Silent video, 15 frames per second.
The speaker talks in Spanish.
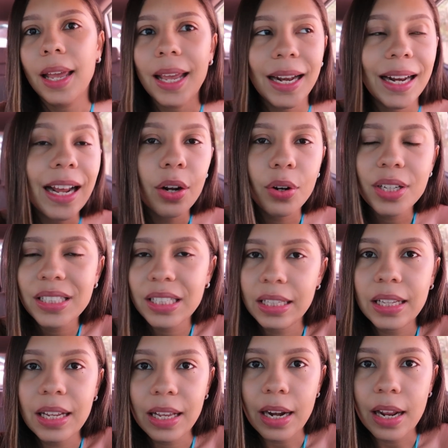el calor
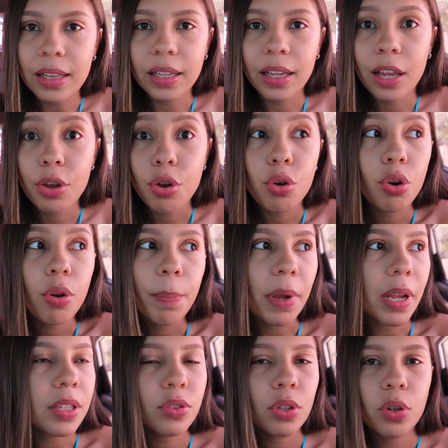está tan grande que yo no
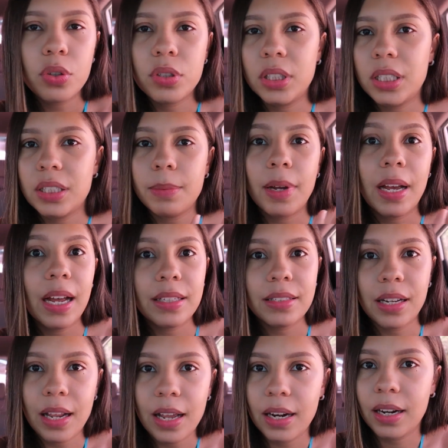pienso en cositas
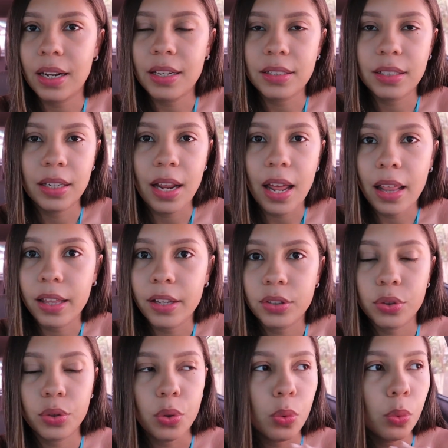mangas largas ni nada de
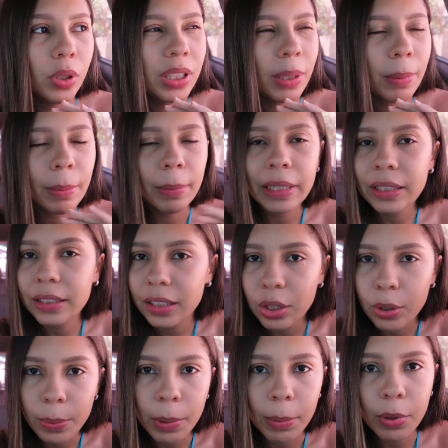eso. Últimamente
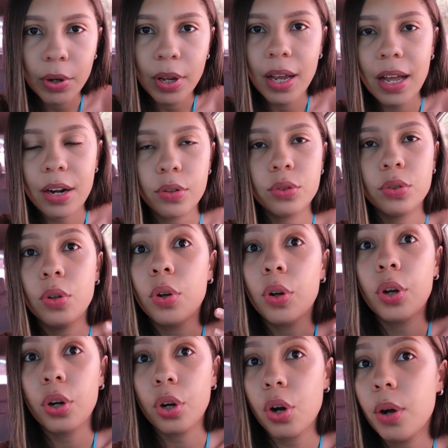lo primero que agarro son
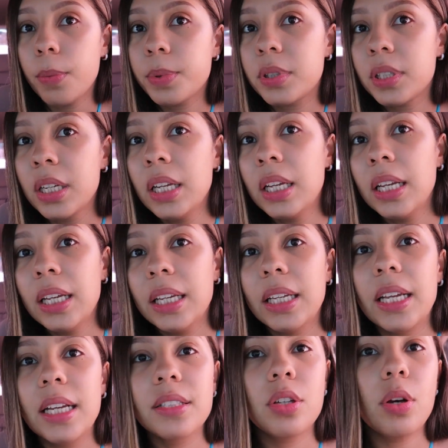crops
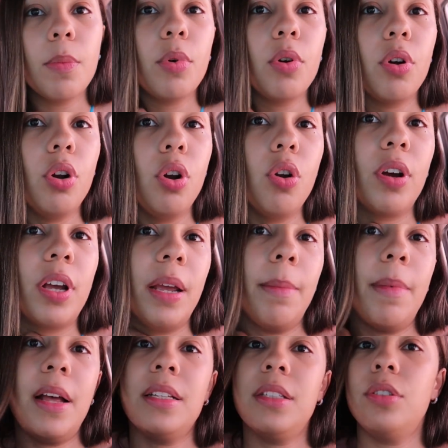y es como lo que
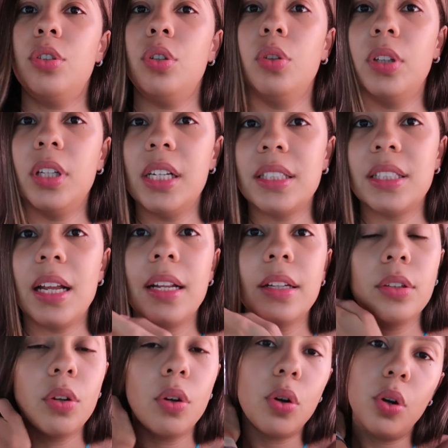más estoy
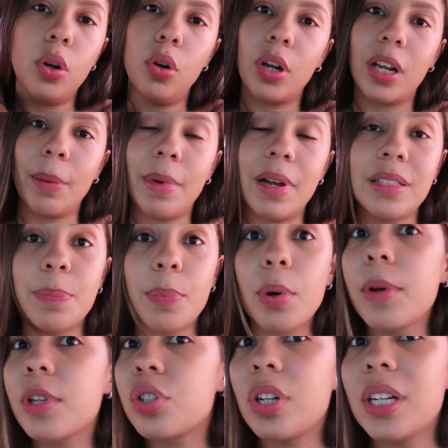utilizando, lo que más
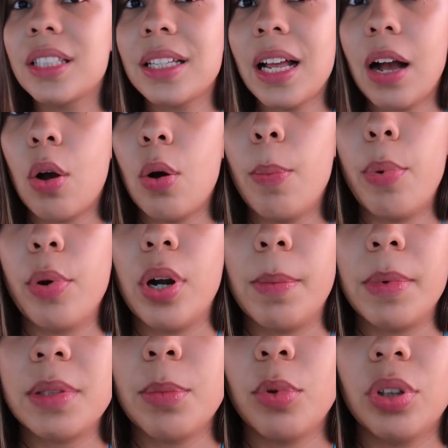provecho le saco por el
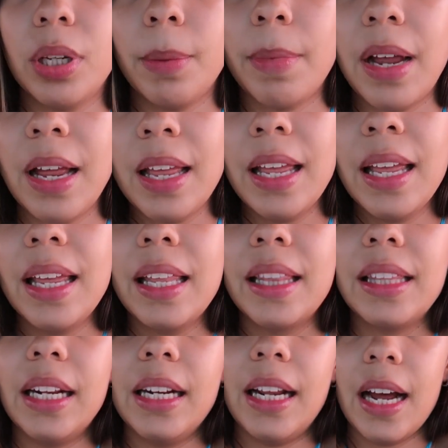mismo tema
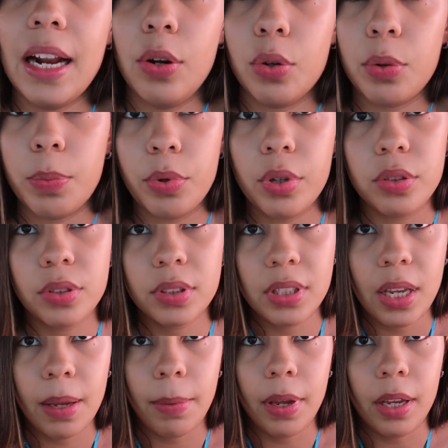del calor. Por eso es
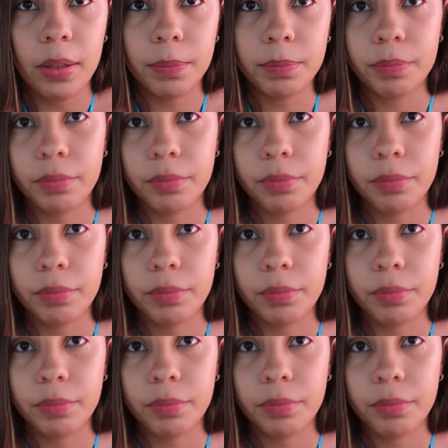que ven